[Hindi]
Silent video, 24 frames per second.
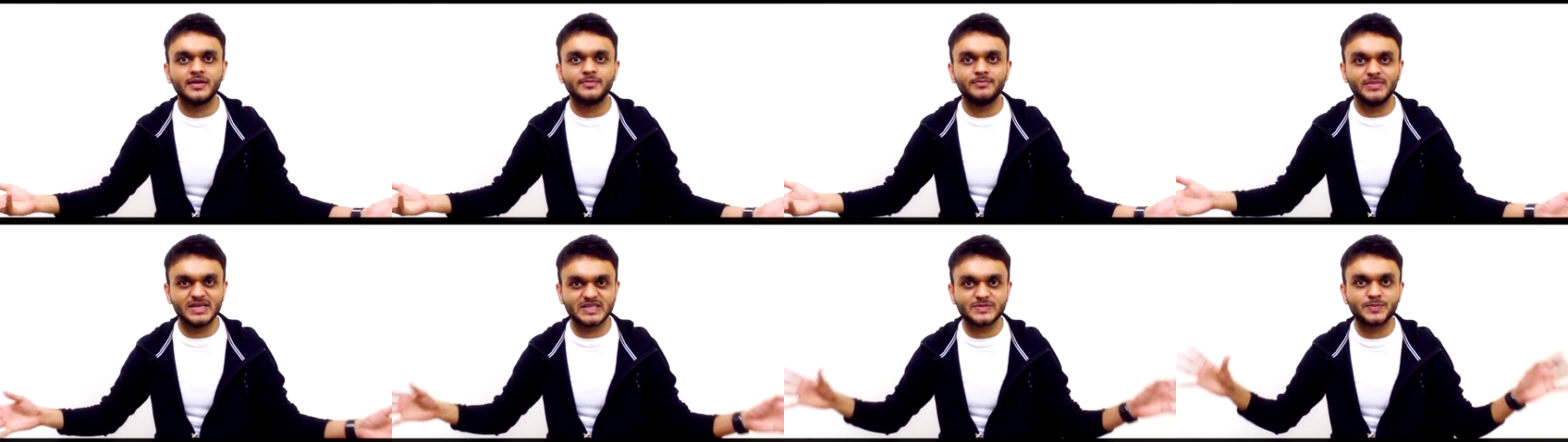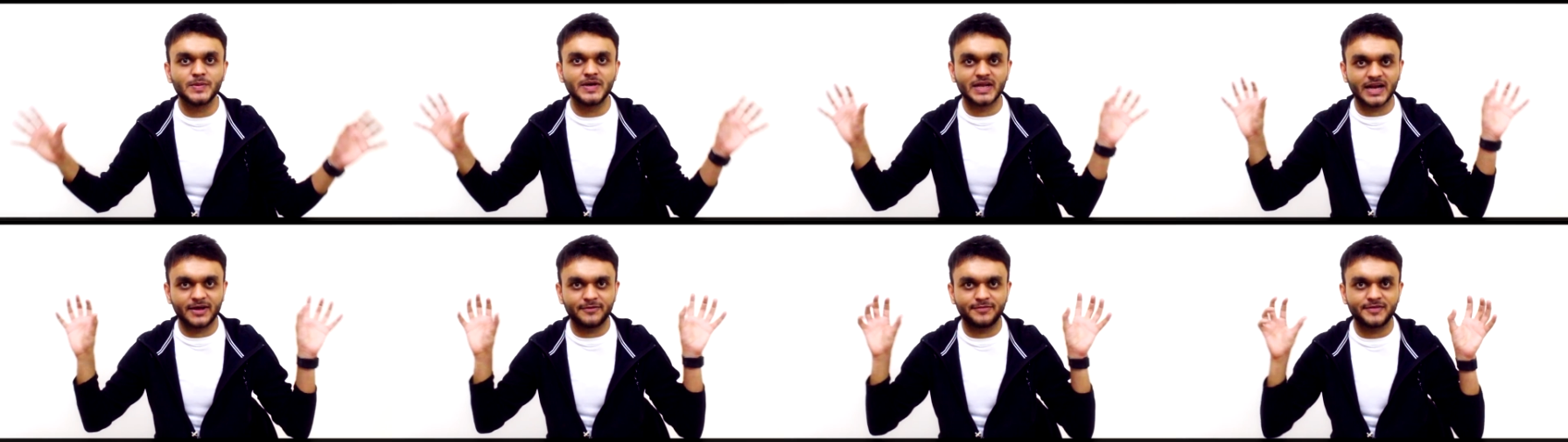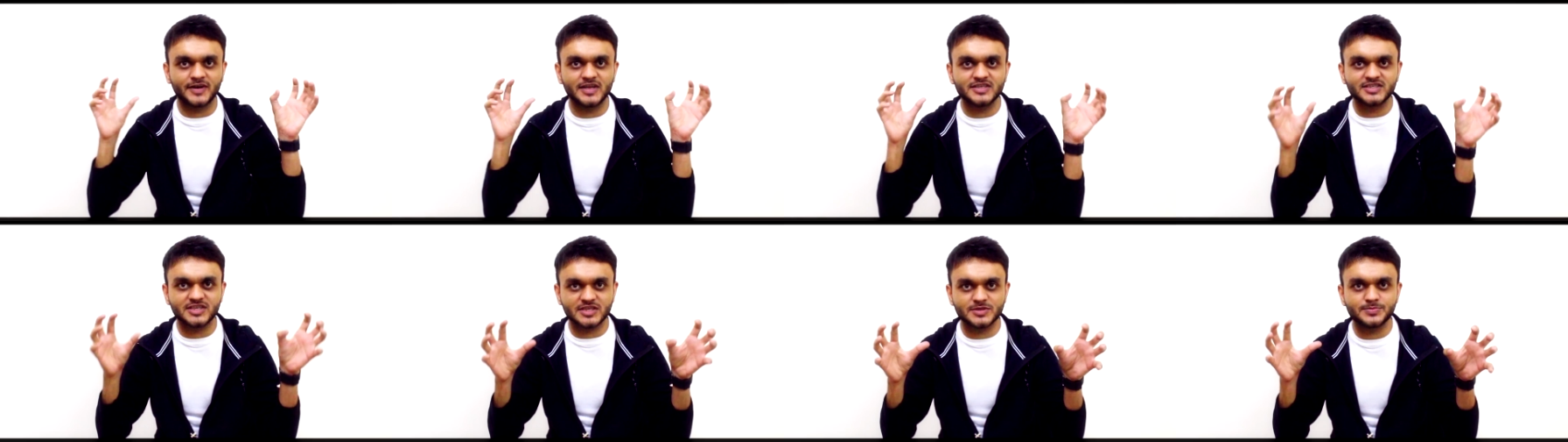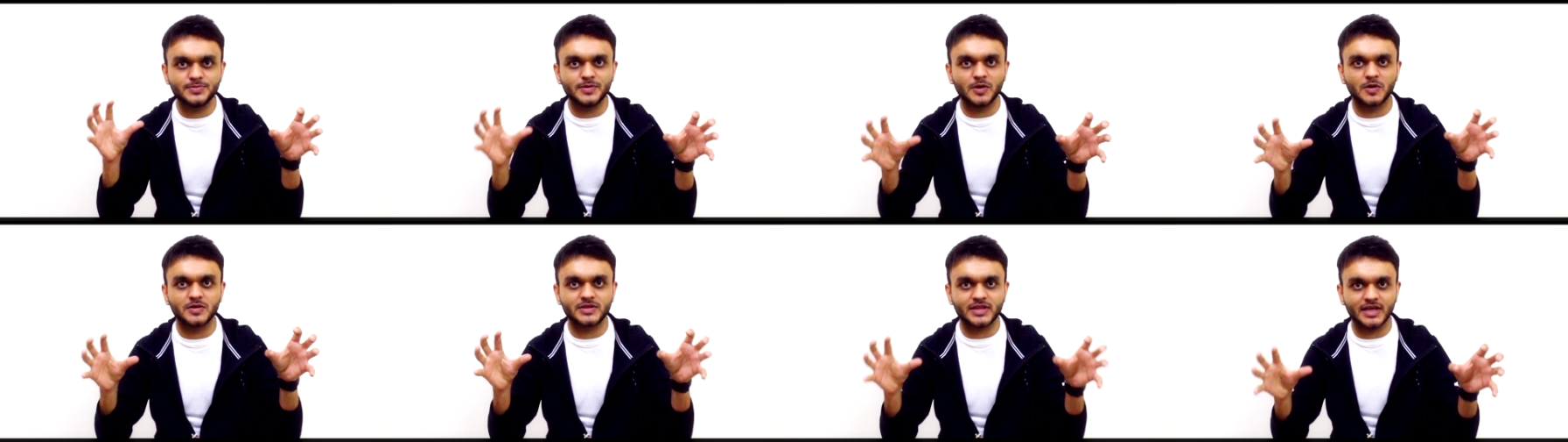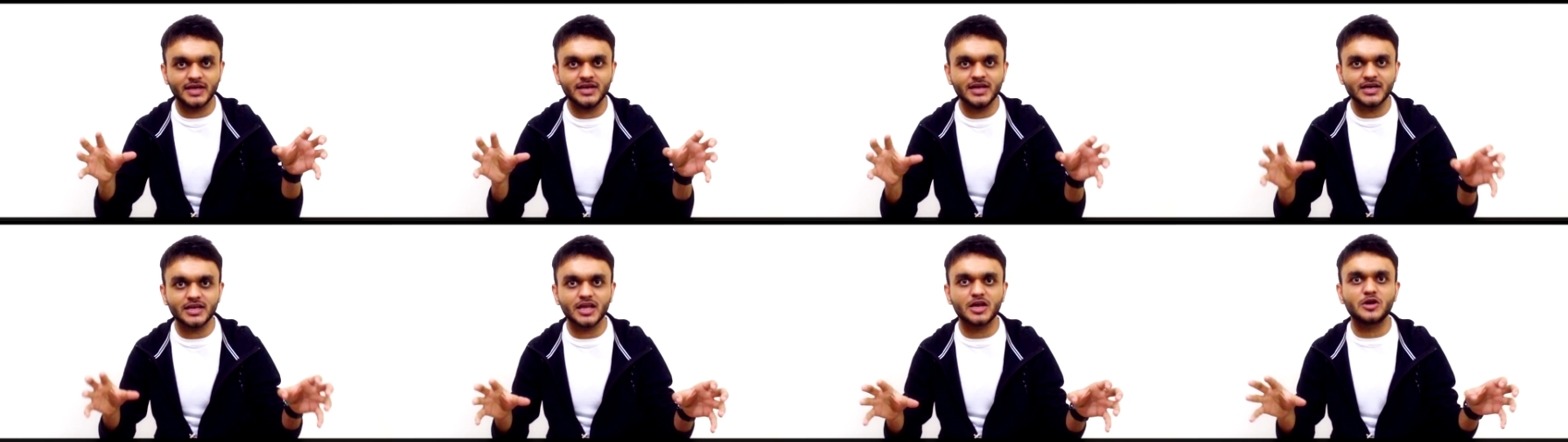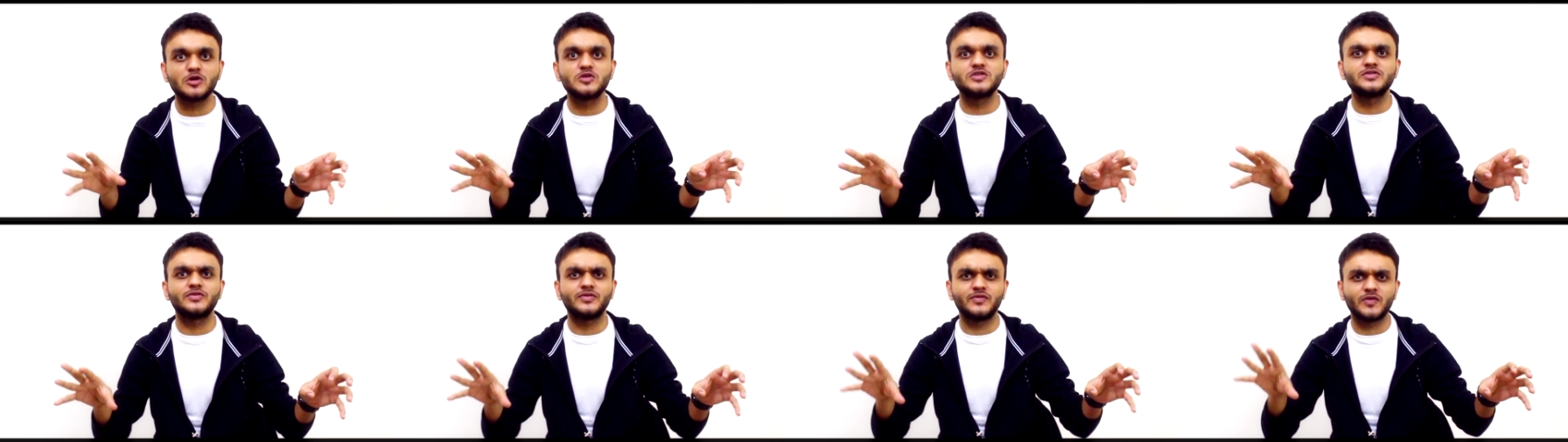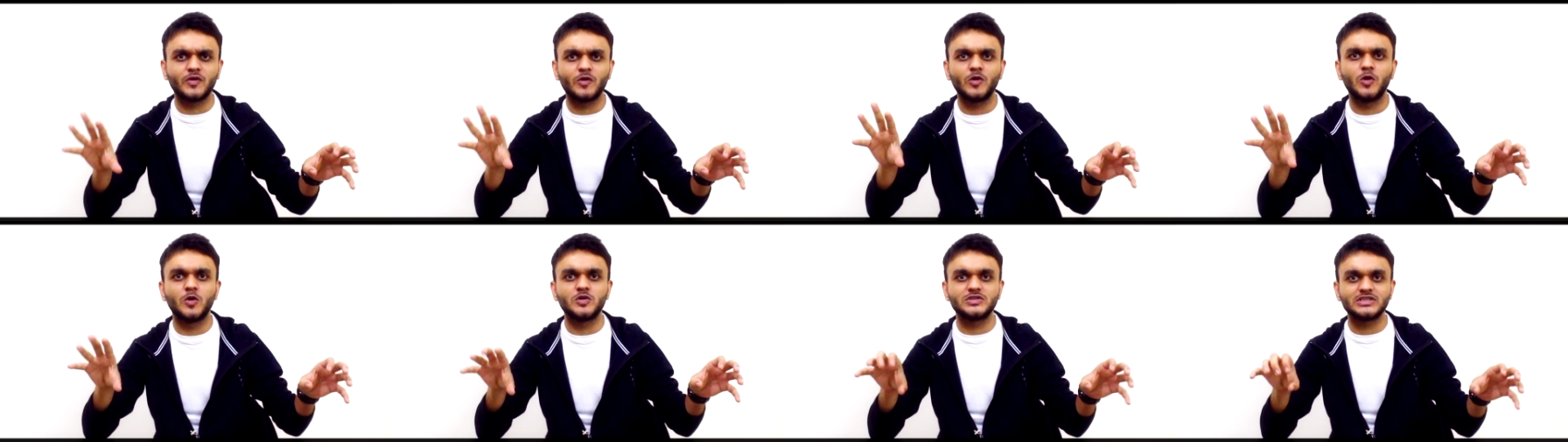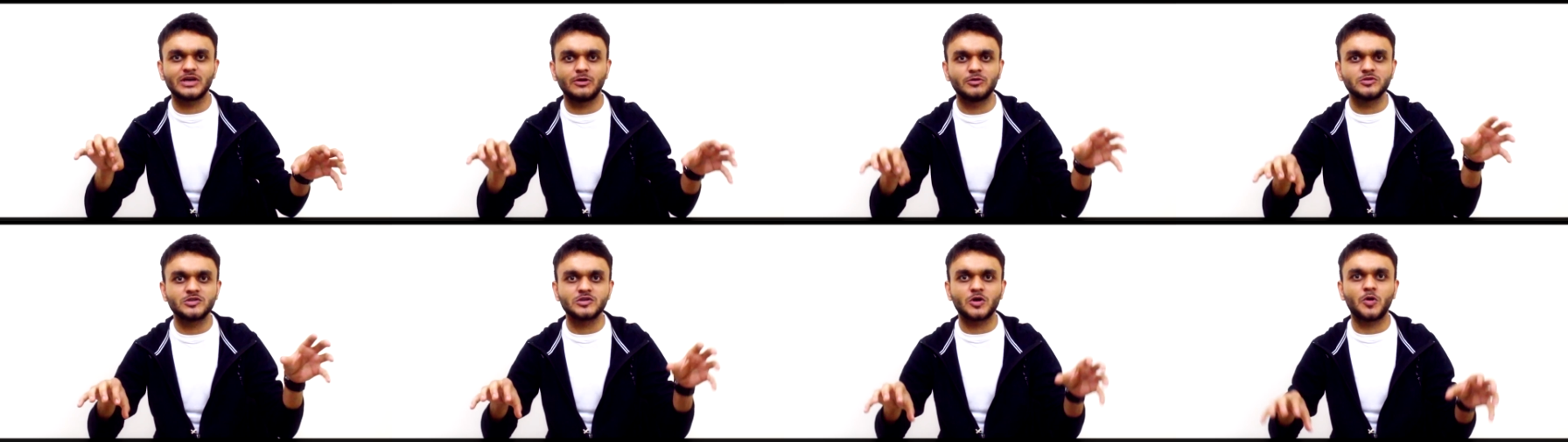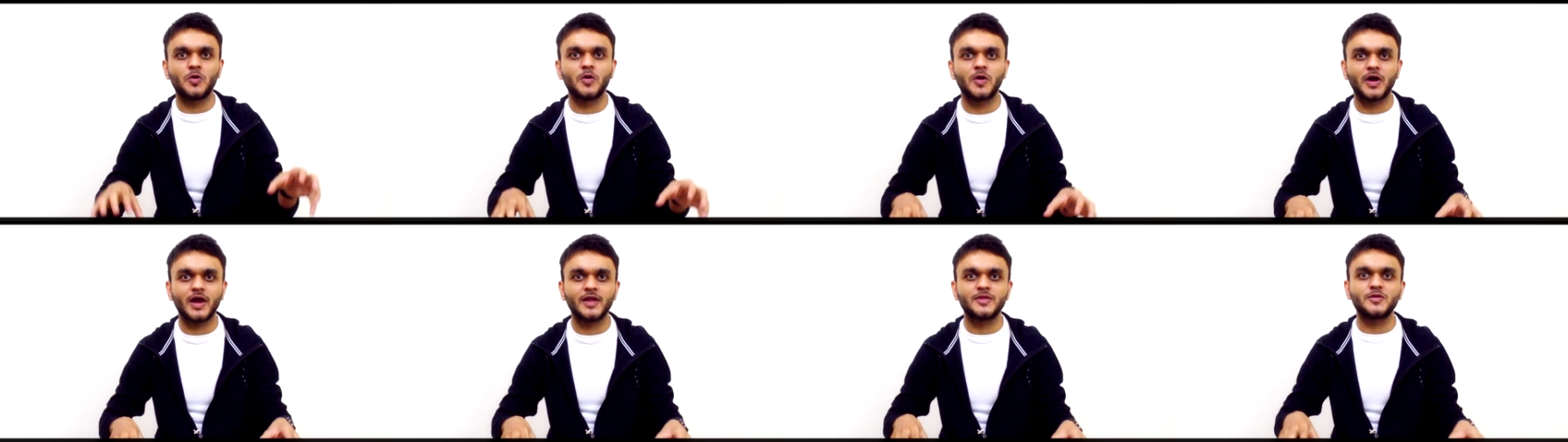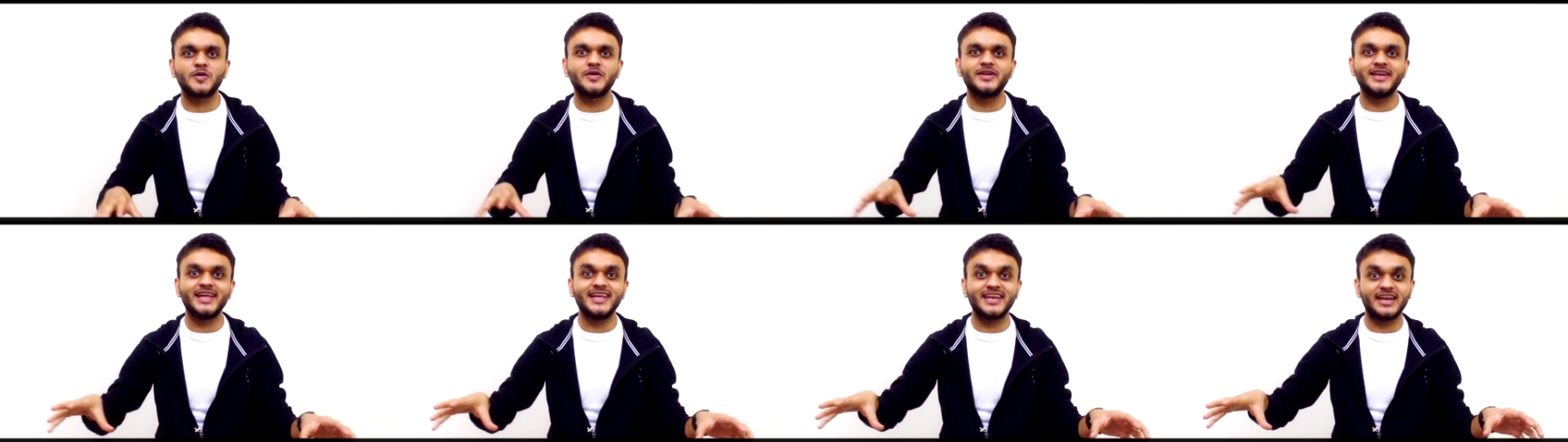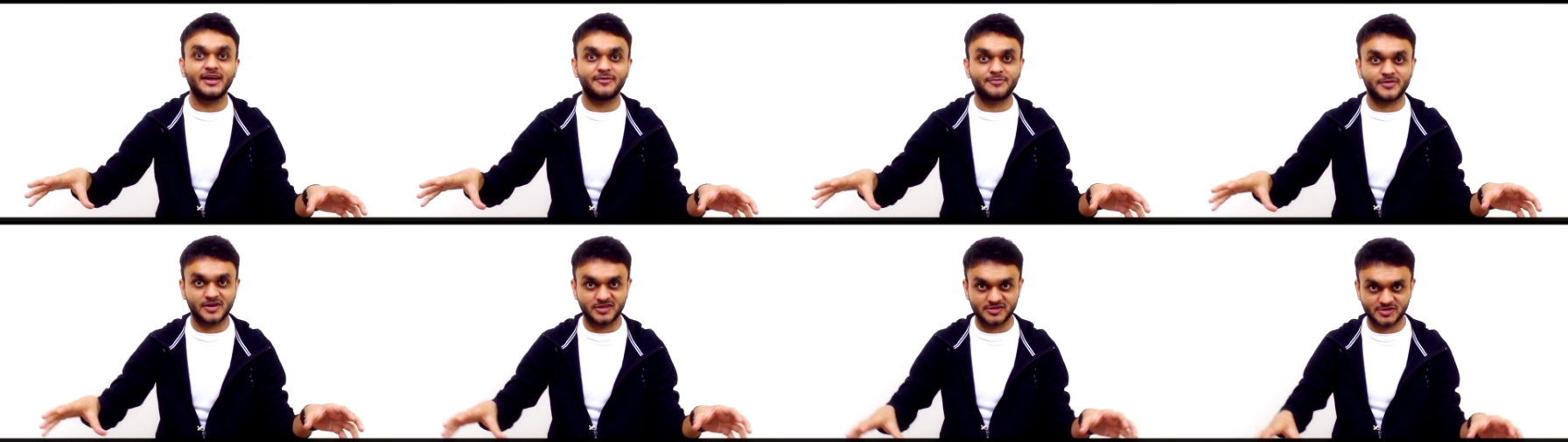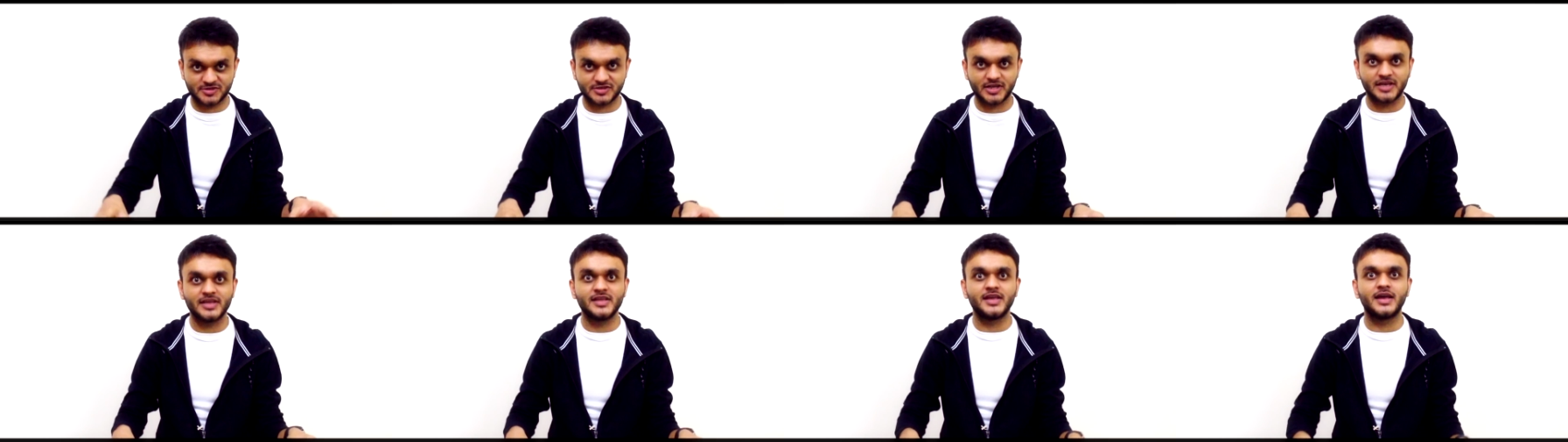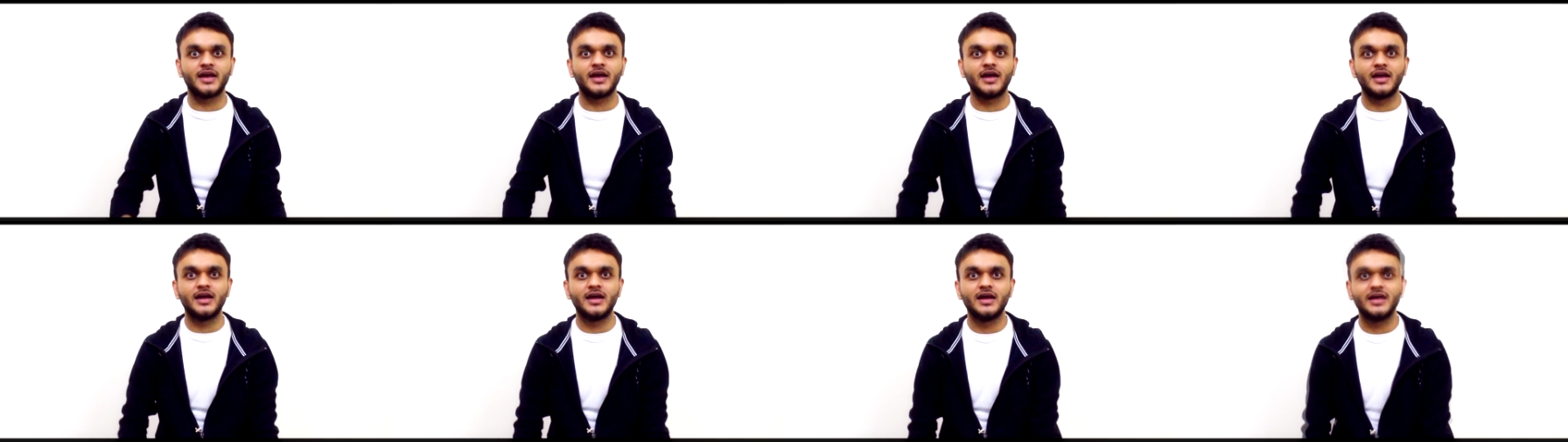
बीच में रेफरेंसेस भी होते हैं ना कि कुछ वो लोचा वोचा हो गया तो नहीं रेफरेंस चाहिए